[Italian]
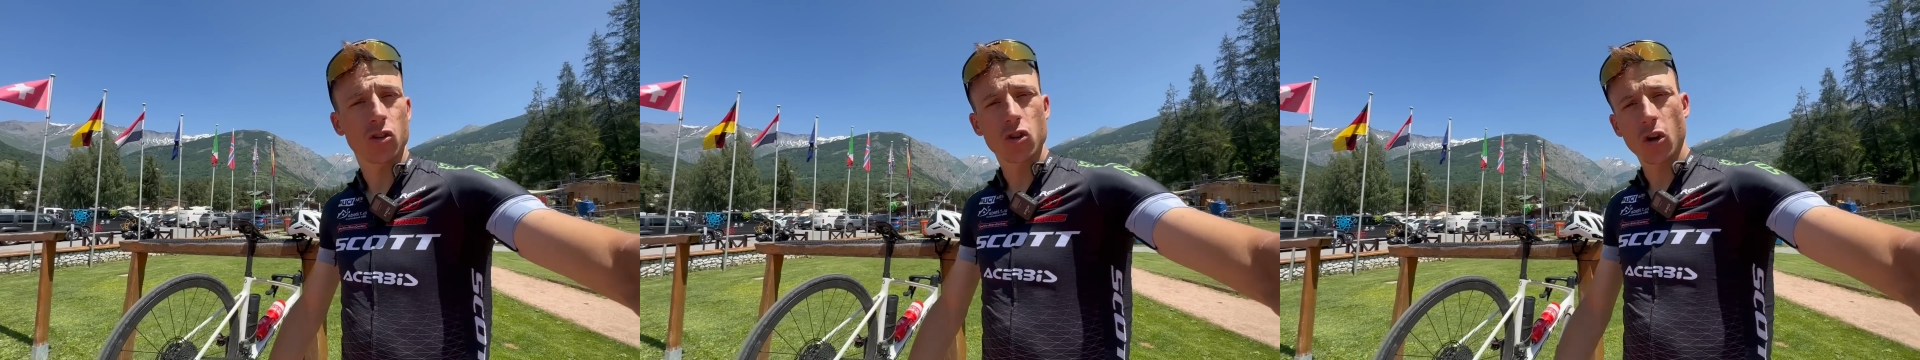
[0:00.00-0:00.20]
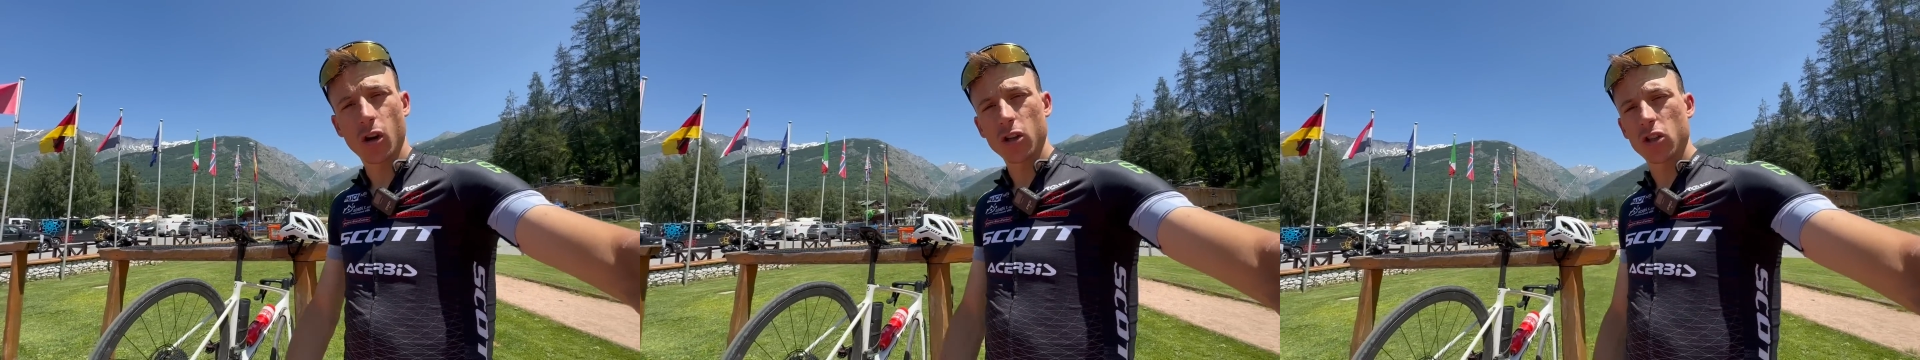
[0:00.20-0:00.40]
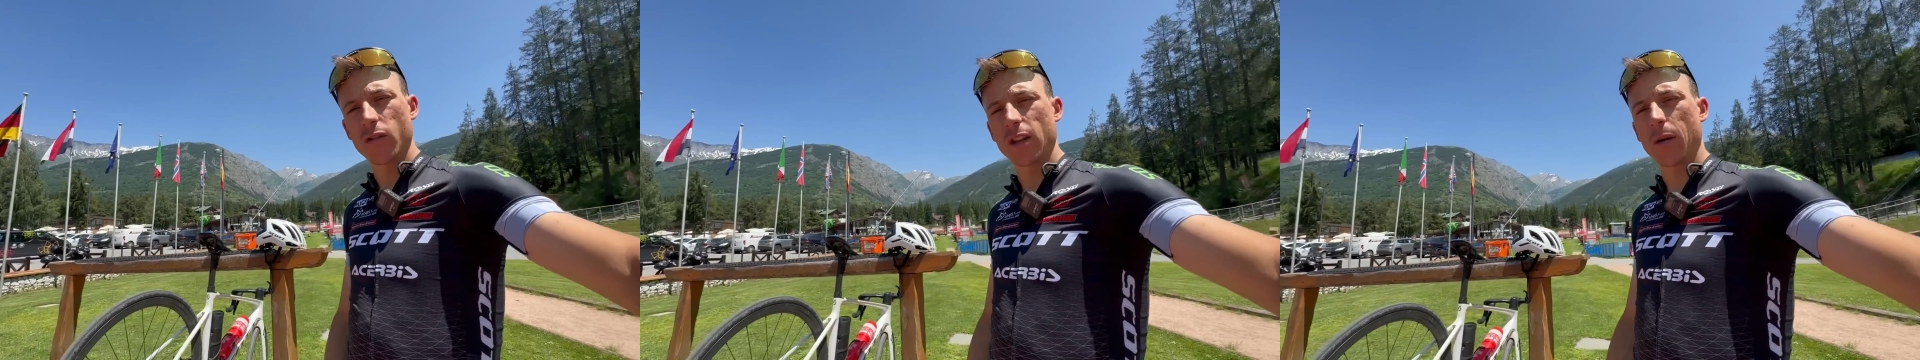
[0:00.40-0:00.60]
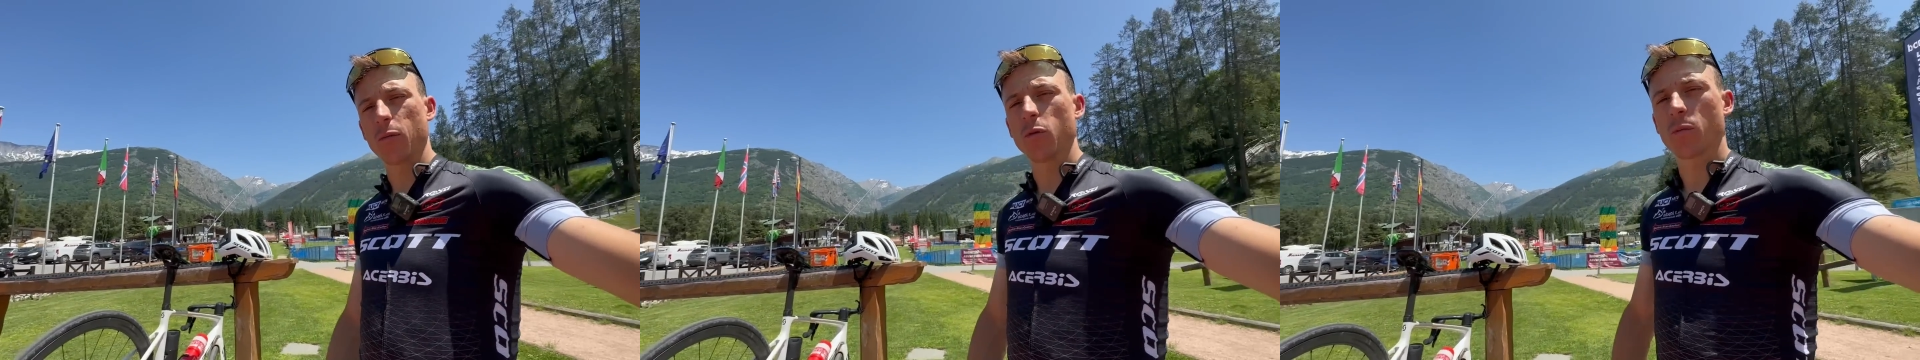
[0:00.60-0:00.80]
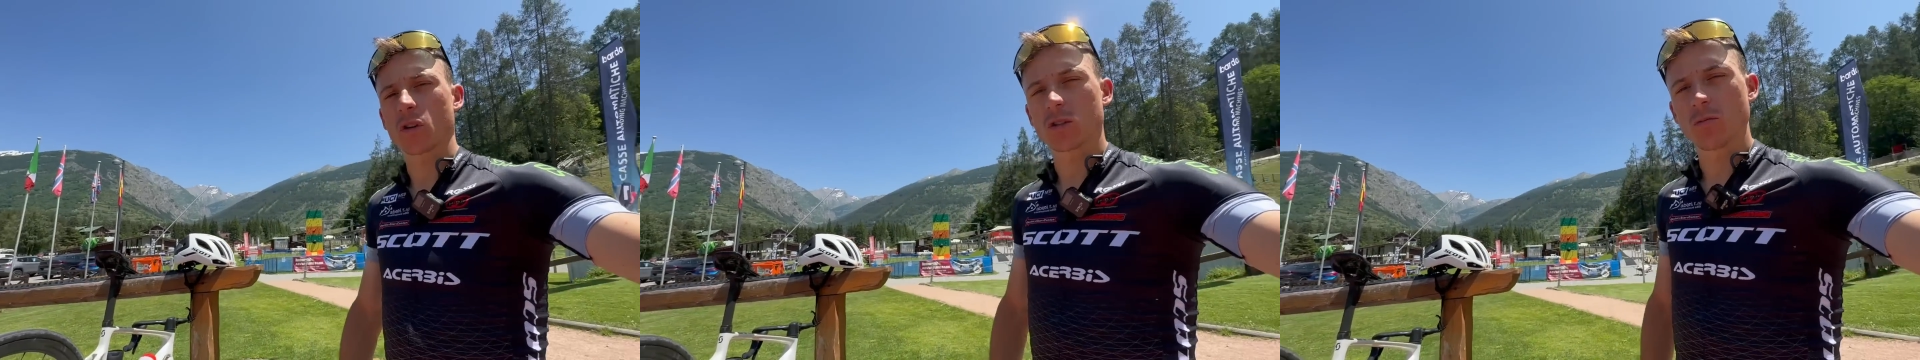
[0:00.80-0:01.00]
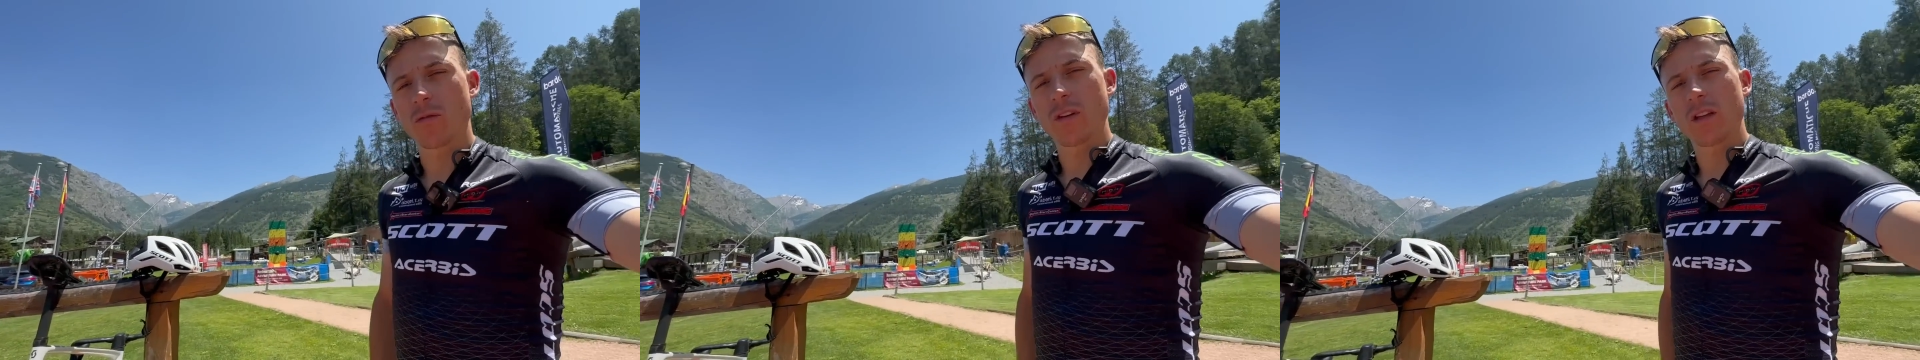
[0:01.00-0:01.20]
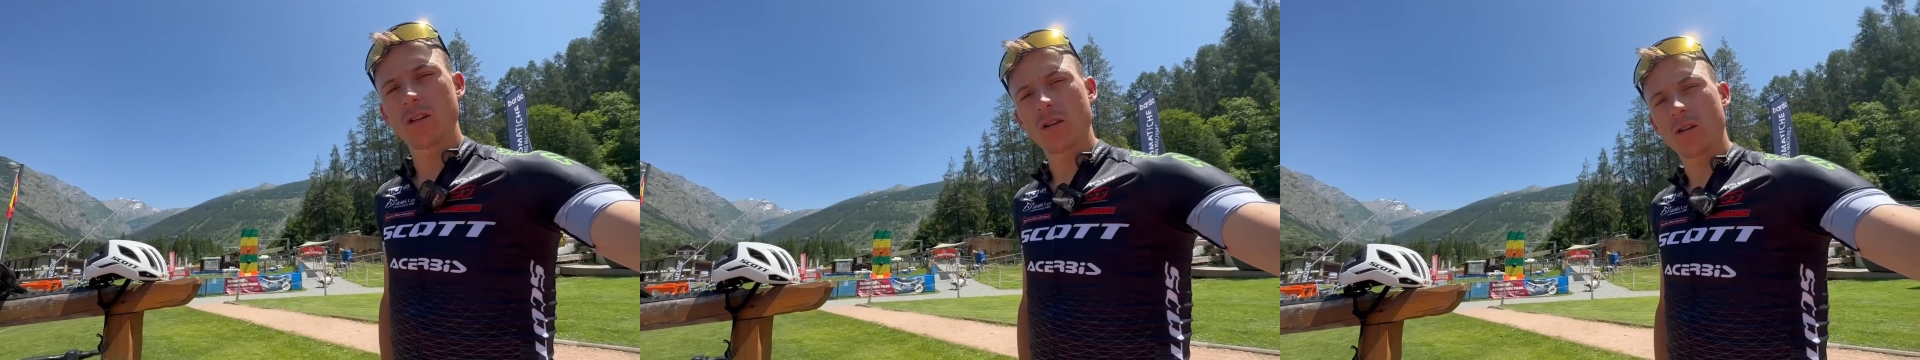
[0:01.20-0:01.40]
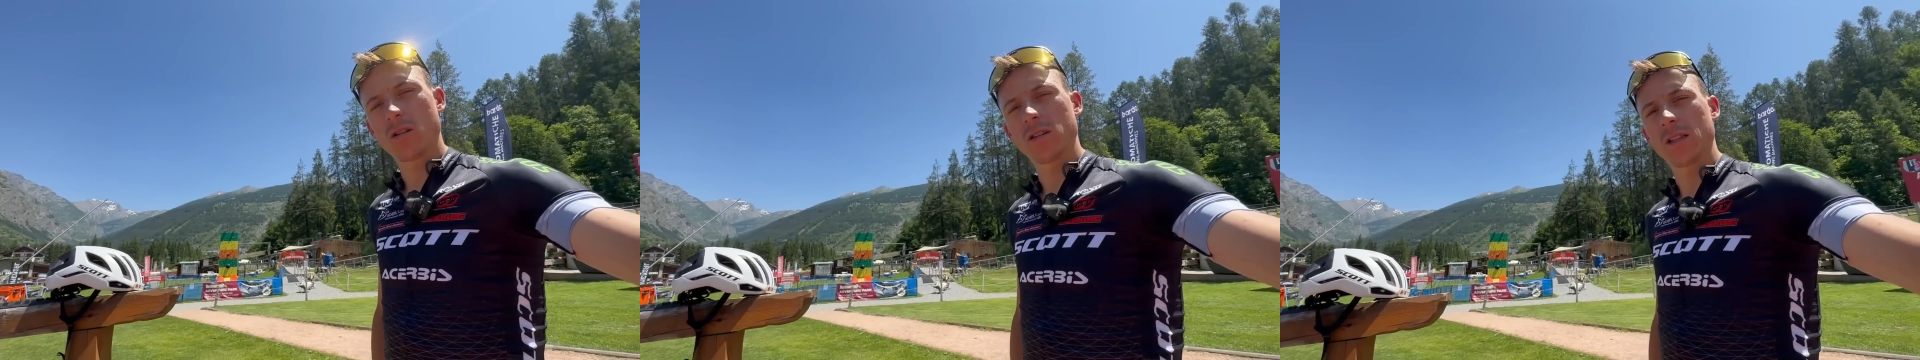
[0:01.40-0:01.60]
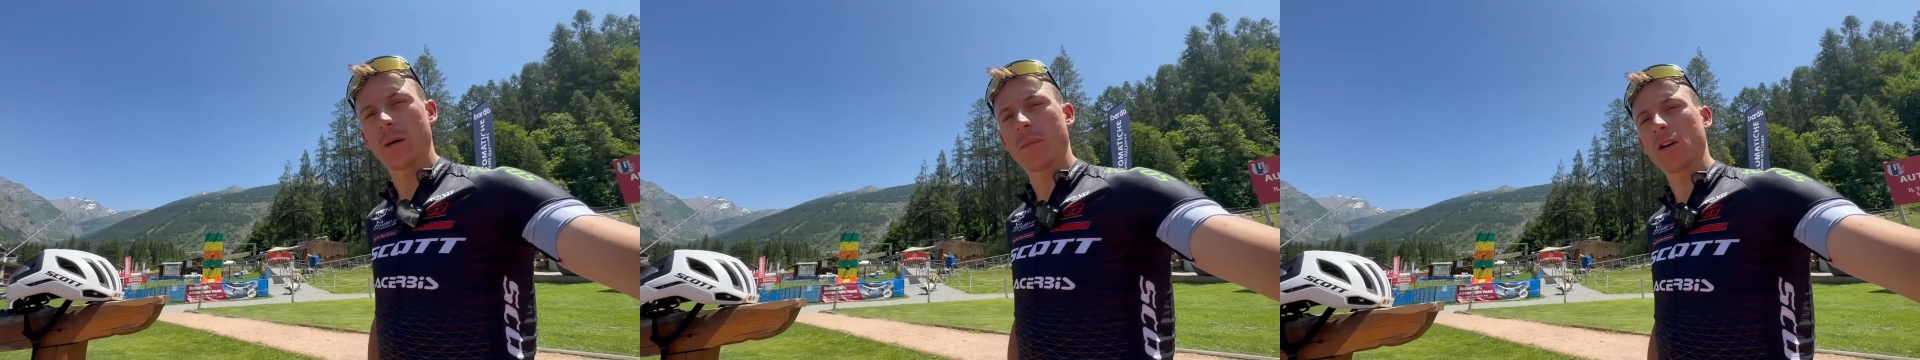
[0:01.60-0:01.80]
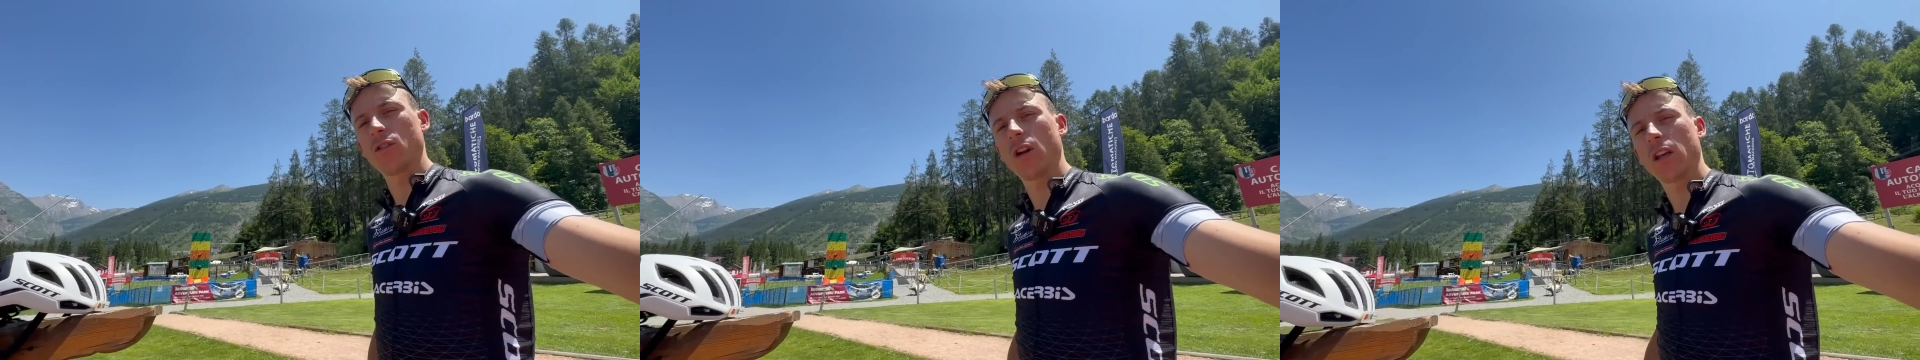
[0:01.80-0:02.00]
ciò ci vediamo in un prossimo video,
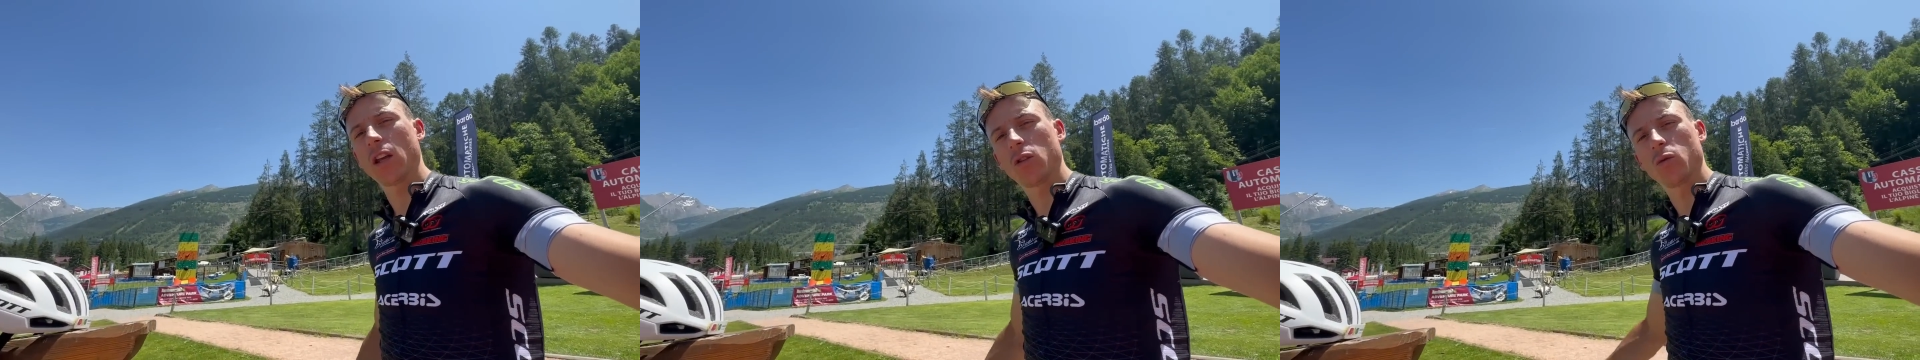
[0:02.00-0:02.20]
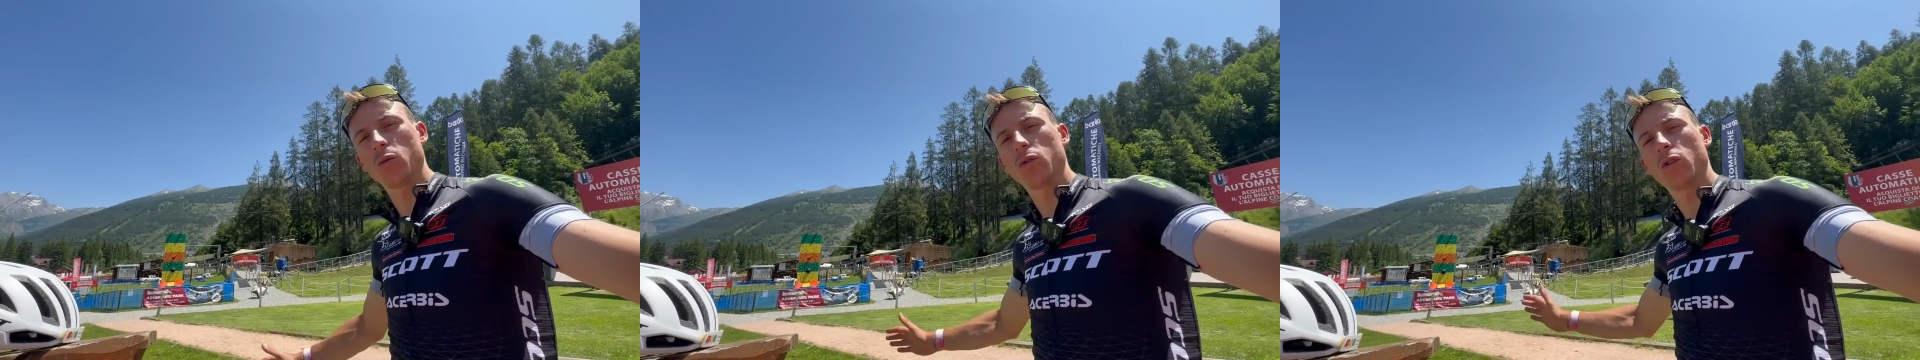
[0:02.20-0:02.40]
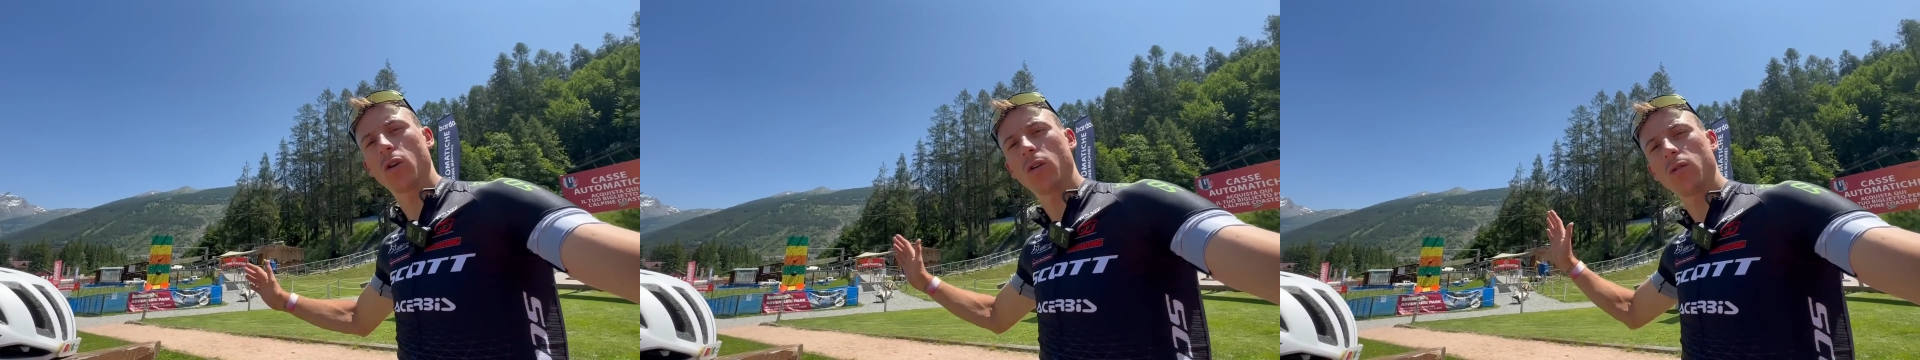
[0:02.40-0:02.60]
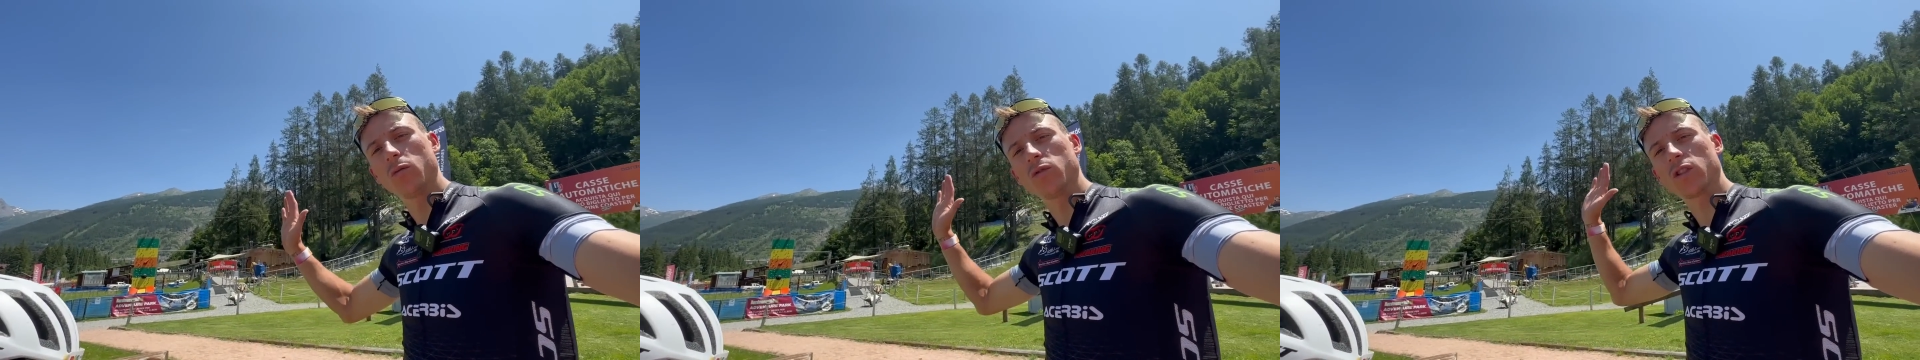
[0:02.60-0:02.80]
da Bardonecchia è tutto, un